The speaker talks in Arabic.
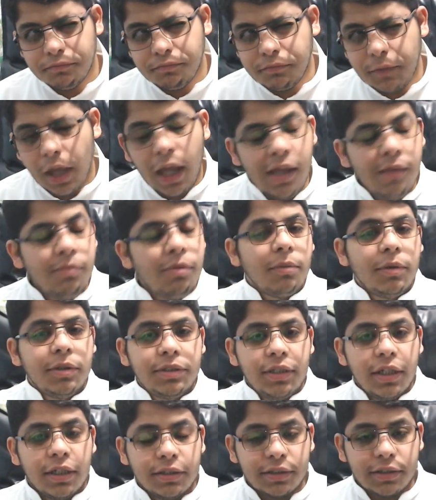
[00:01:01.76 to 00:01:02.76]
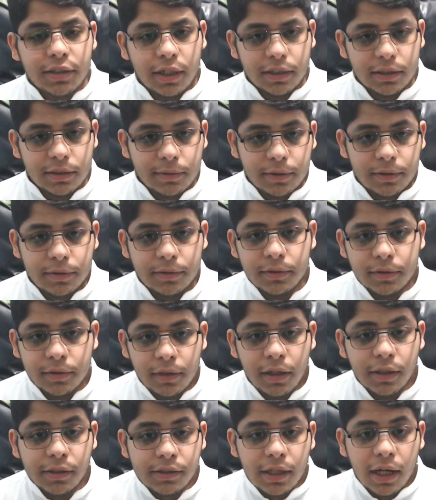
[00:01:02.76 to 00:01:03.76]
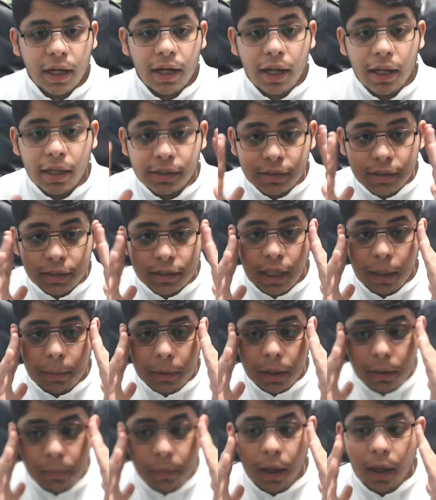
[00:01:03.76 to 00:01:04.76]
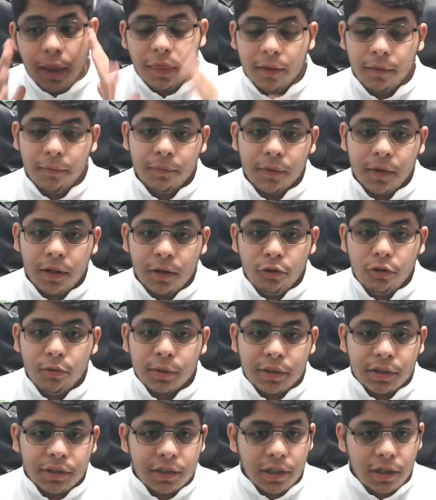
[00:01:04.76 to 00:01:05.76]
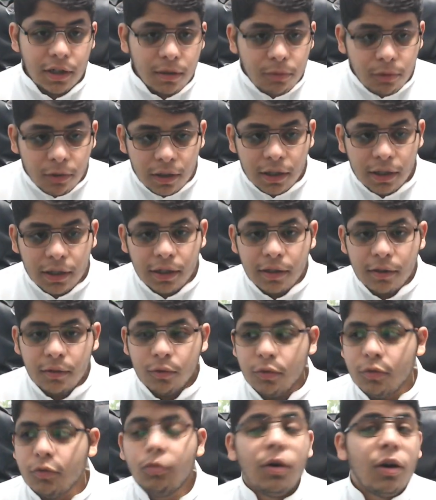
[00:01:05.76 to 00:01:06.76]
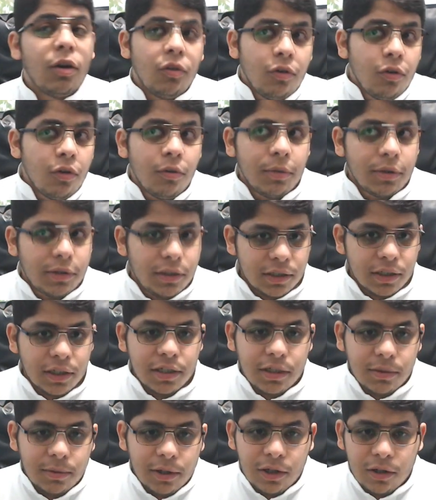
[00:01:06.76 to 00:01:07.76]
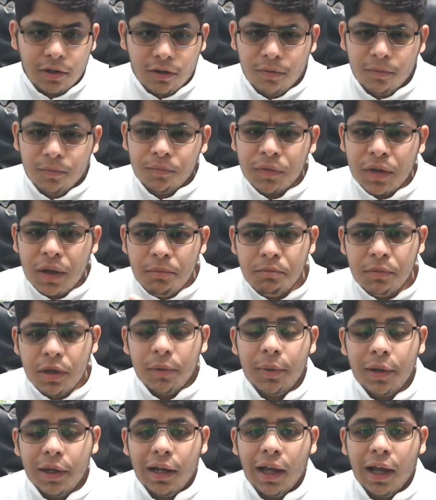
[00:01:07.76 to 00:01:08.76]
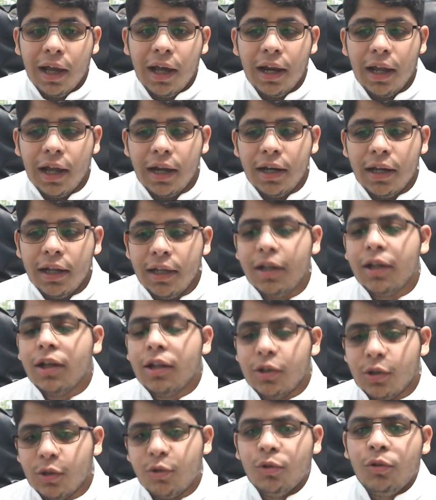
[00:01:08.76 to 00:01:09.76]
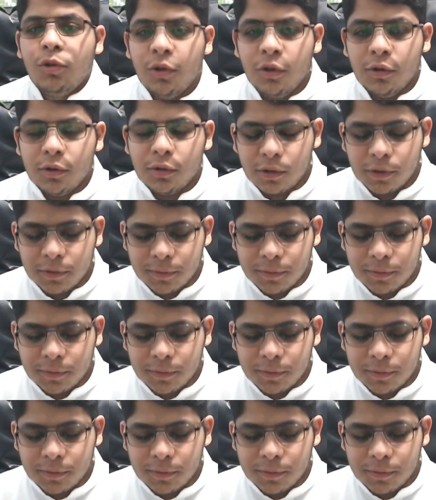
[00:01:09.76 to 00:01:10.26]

اي برمجيات تستخدمها حتى على استخدامك البعض نظم التشغيل المغلقه وبرضه نظم التشغيل زي ما قلت لكم ما هي الحاله اللي تكون حره